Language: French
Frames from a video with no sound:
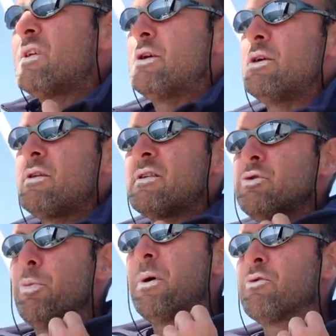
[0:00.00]
c'est de
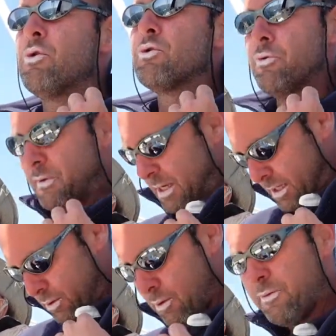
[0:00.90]
ne pas se
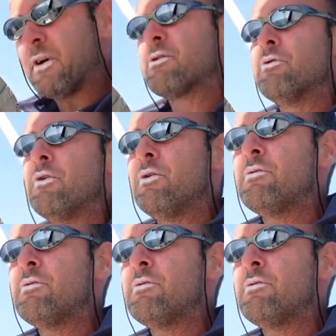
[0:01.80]
retrouver face au vent.